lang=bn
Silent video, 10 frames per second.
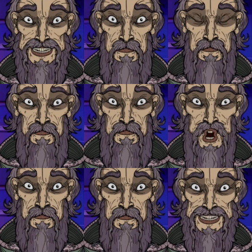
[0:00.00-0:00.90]
একটা
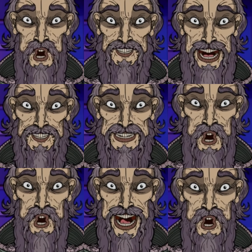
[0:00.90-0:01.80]
কেমন একটা
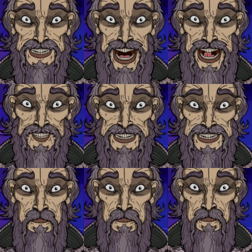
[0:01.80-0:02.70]
খটকা লাগে তাই
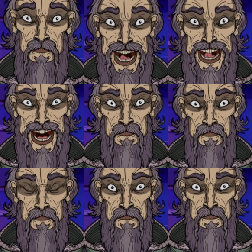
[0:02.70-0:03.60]
লোকটিকে বললাম
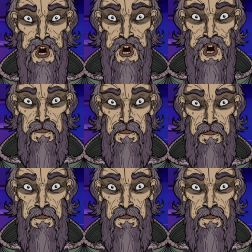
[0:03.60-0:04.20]
দাদা